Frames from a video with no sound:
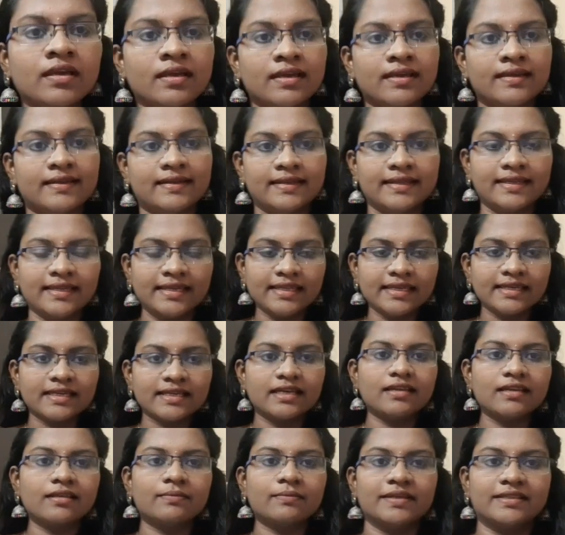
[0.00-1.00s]

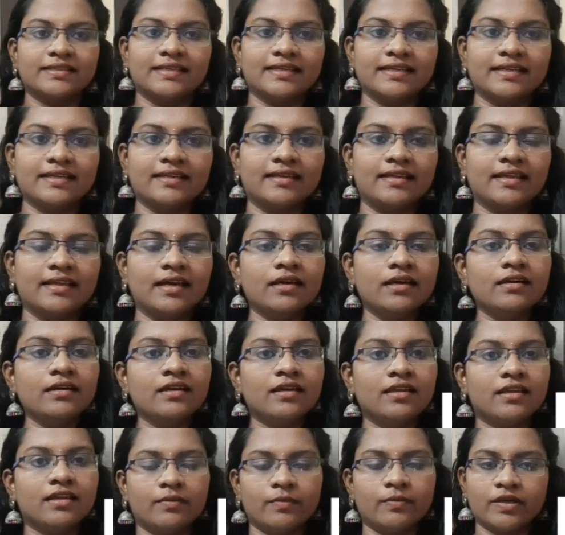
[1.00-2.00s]
நெல்லிக்காயில் பார்த்தீங்கன்னா
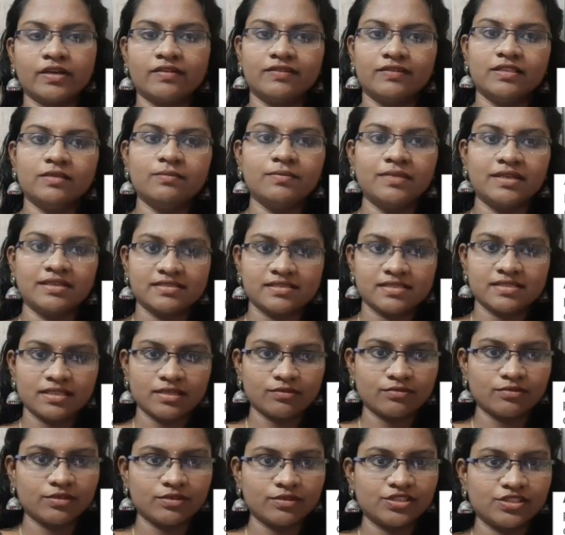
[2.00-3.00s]
நமக்கு வந்து பிளட்
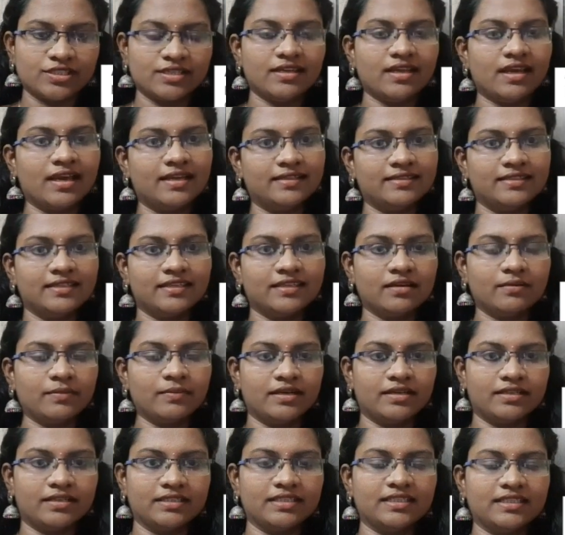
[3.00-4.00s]
சர்க்குலேஷன்
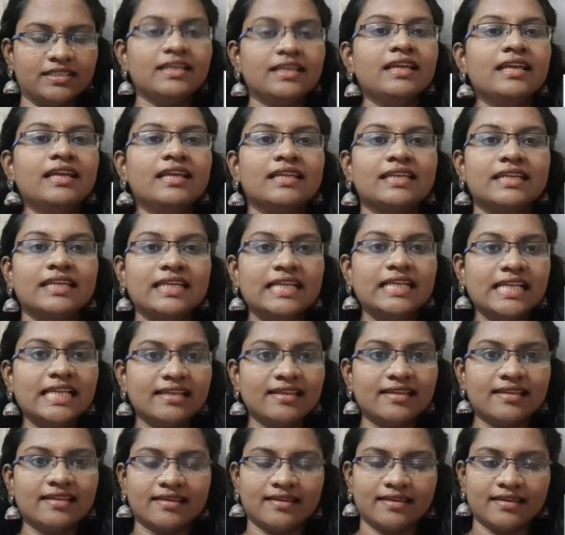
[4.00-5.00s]
அதிகமாகுது
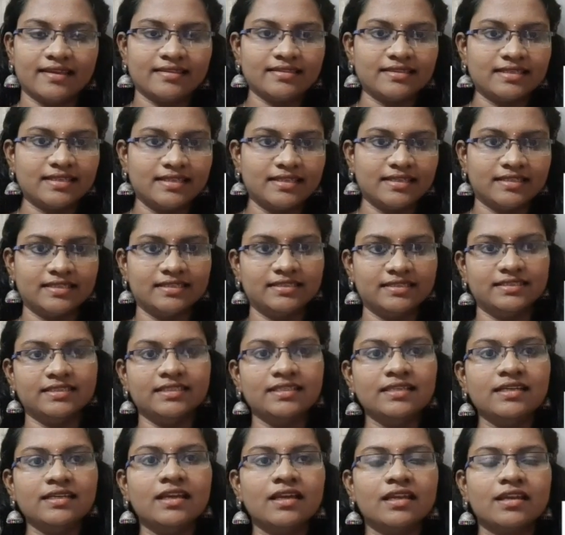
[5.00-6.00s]
இளநறைய தடுக்குது
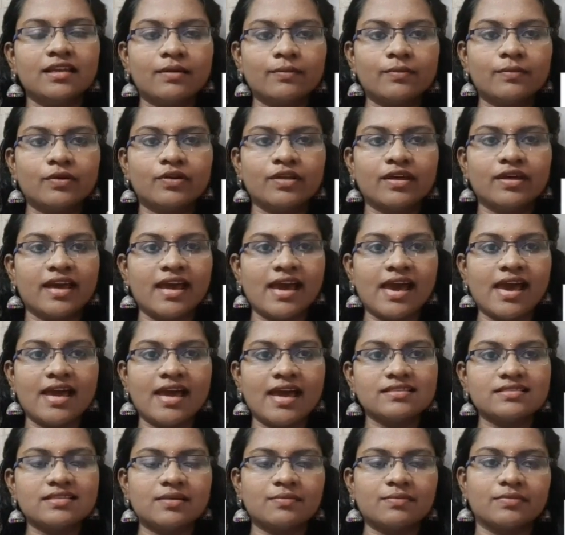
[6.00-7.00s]
நம்மளோட ஹேர்
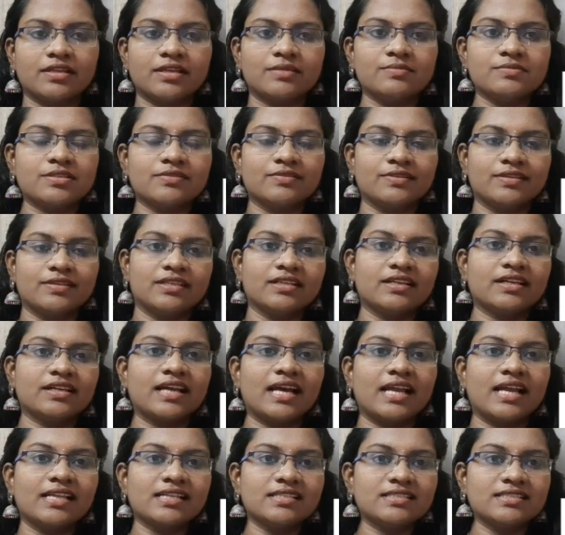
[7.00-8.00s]
சம்டைம்ஸ் வந்து
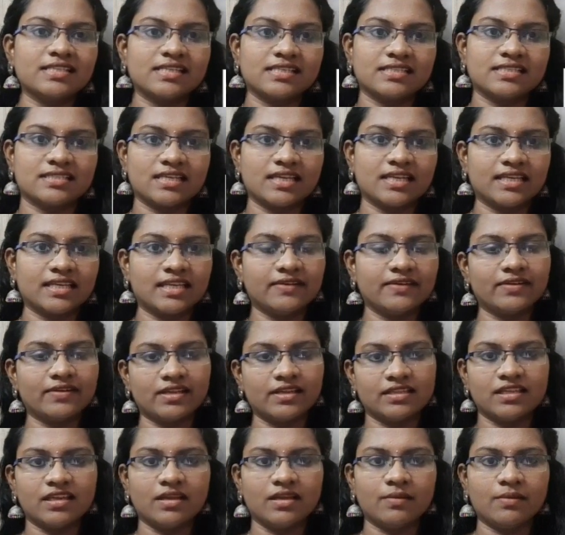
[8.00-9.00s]
கலர் சேஞ்ச் ஆகிட்டே வர்றதை
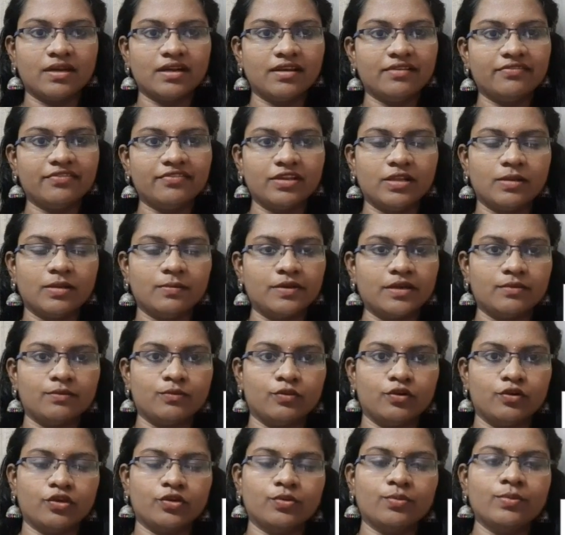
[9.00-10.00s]
நம்மளால் ஃபீல் பண்ண
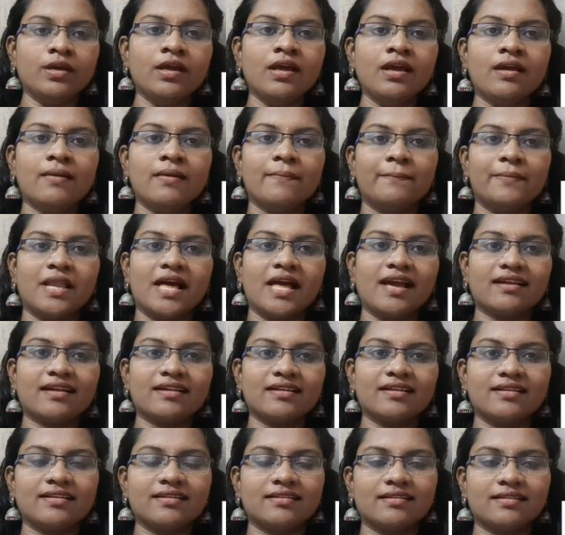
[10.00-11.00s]
முடியும் பிளாக்
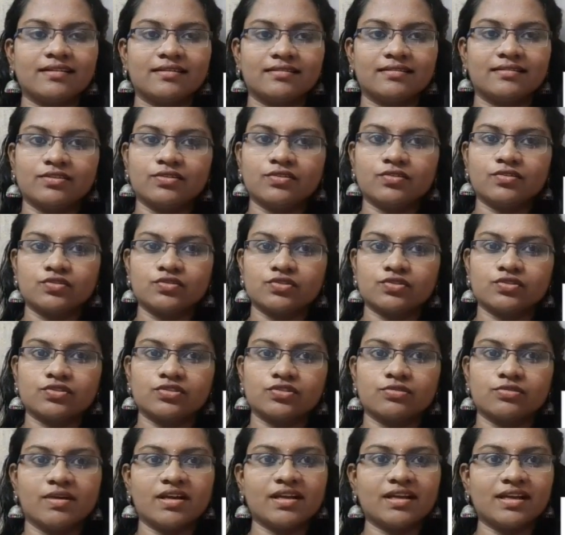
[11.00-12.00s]
கலர்ல இருந்து கொஞ்சம்
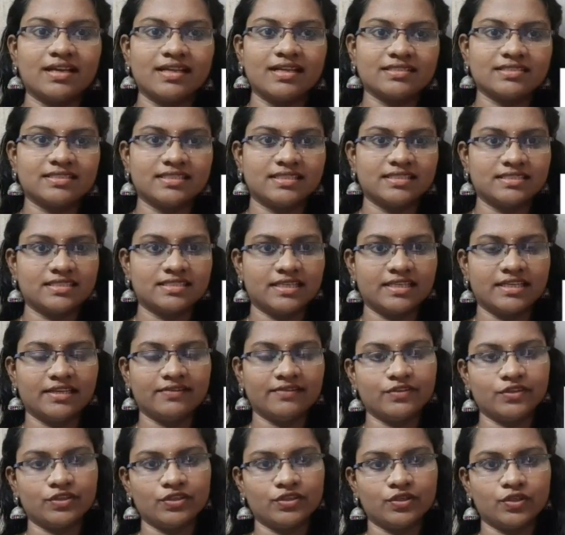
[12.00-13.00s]
கொஞ்சமாக கலர் சேஞ்ச் ஆகிட்டே
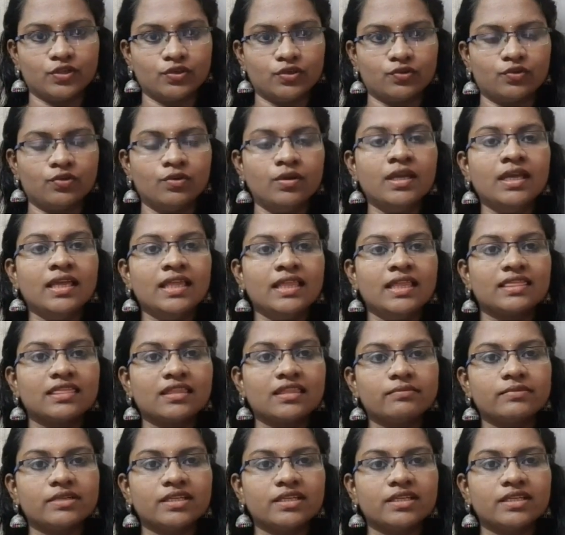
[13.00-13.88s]
வந்துட்டு இருக்கும் இந்த மாதிரி